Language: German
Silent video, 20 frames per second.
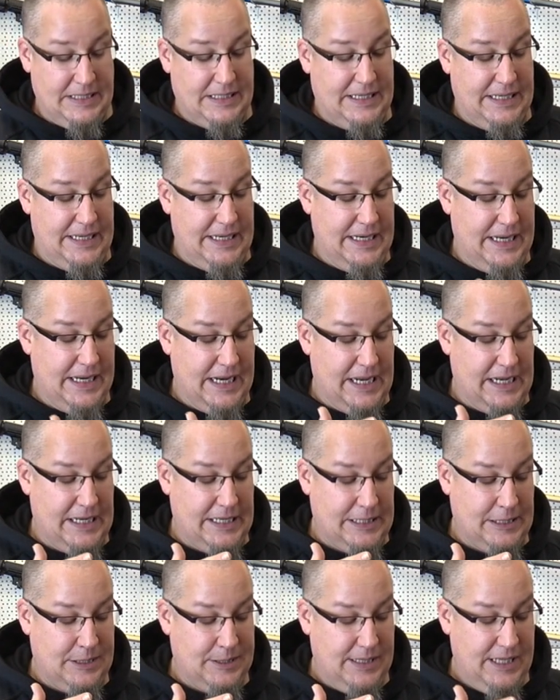Die äh,
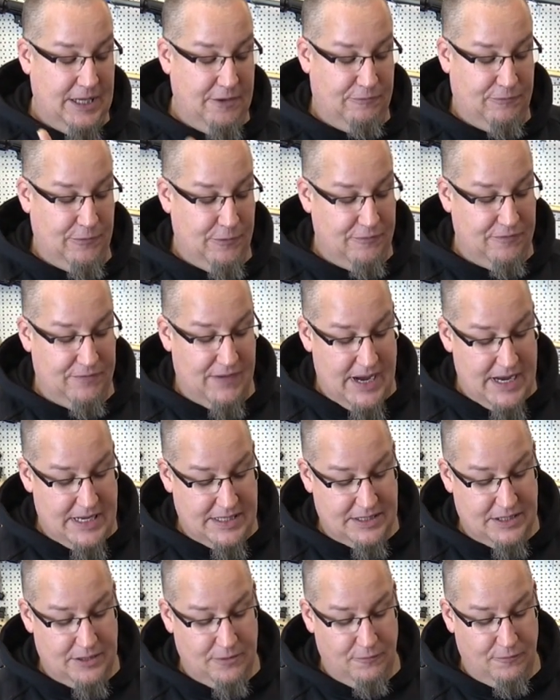i5
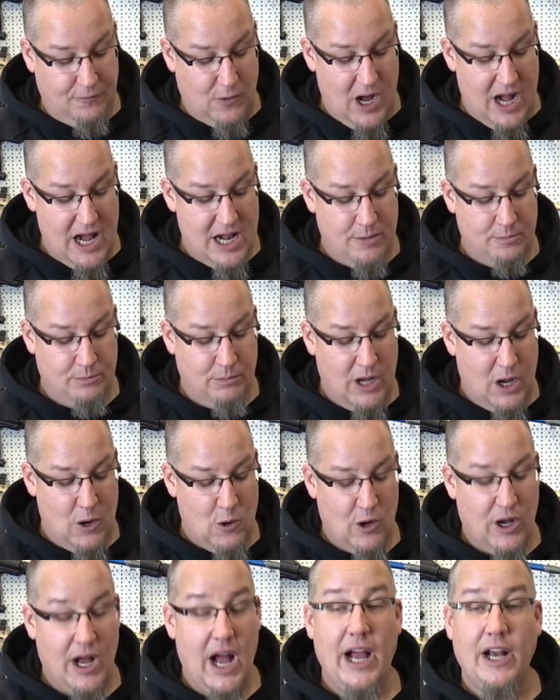weist vor allem
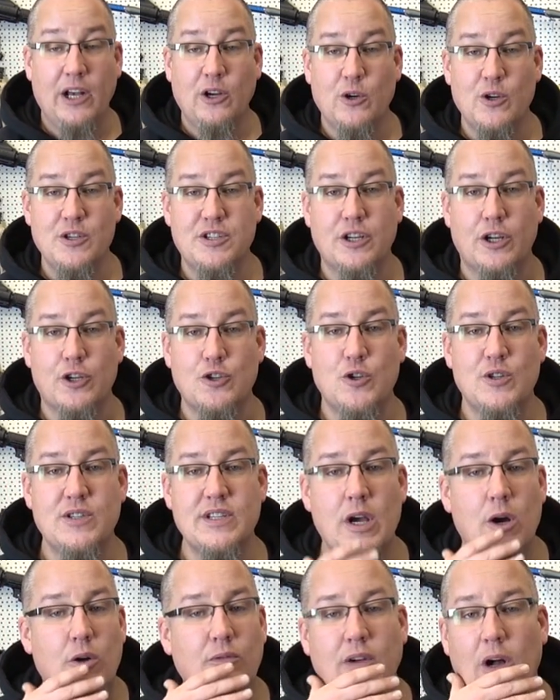auch einen größeren
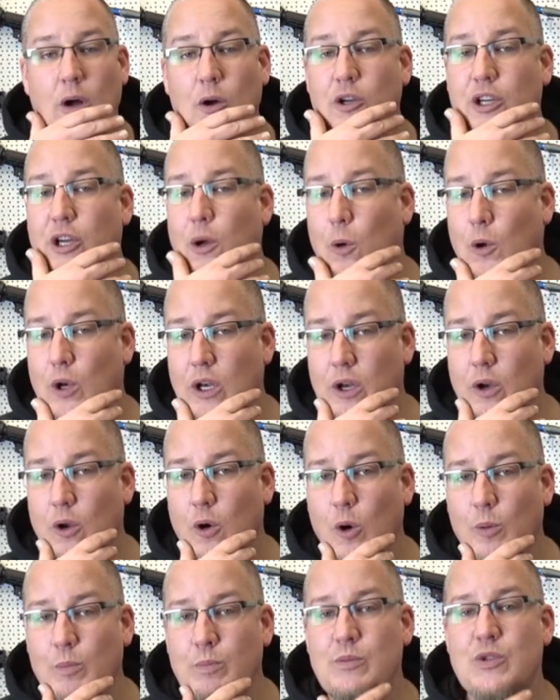Schutz auf, auch hier unten
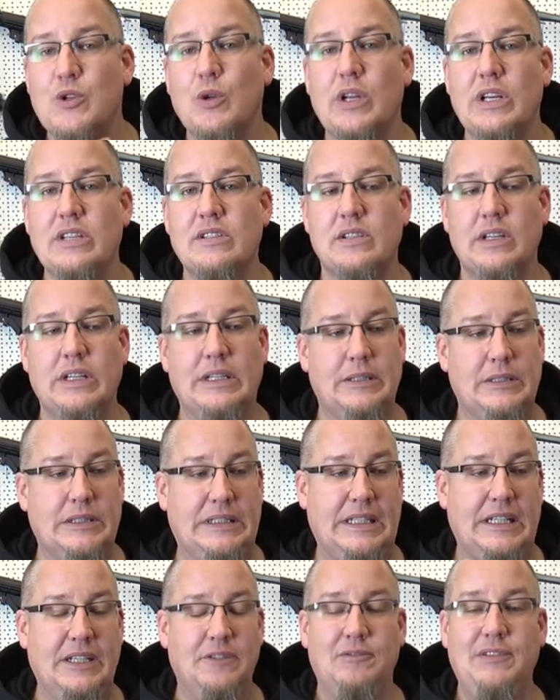rum, sodass äh,
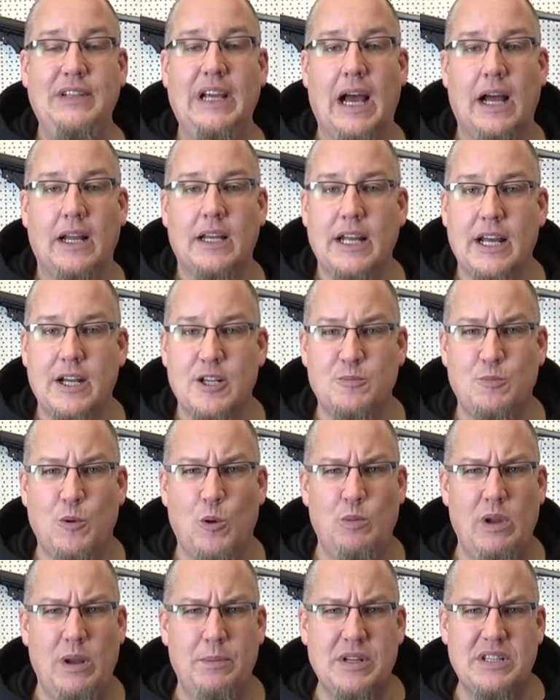die i4 hatte ja das
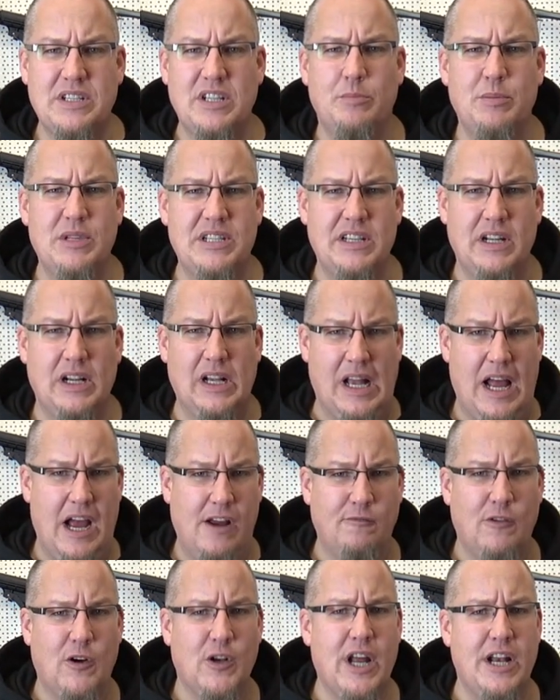Problem, dass sie ein bisschen
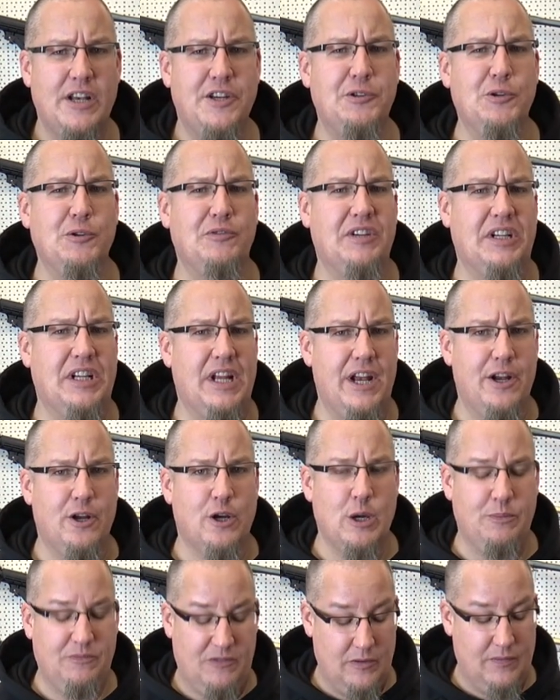klein war und eigentlich nur für kleine
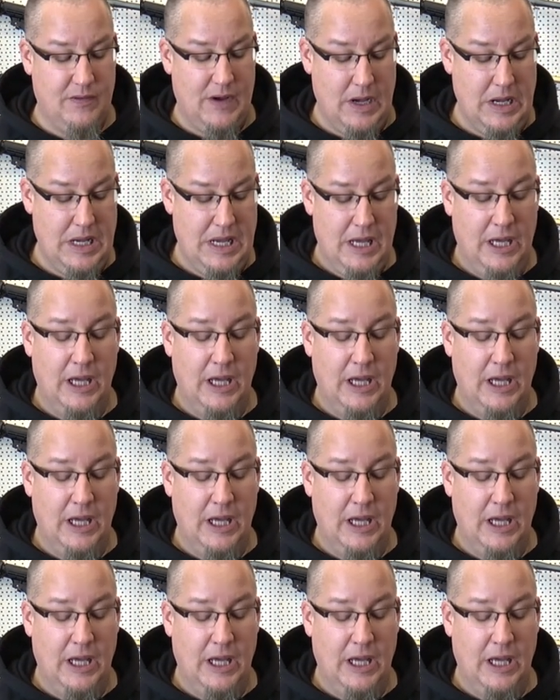Köpfe war.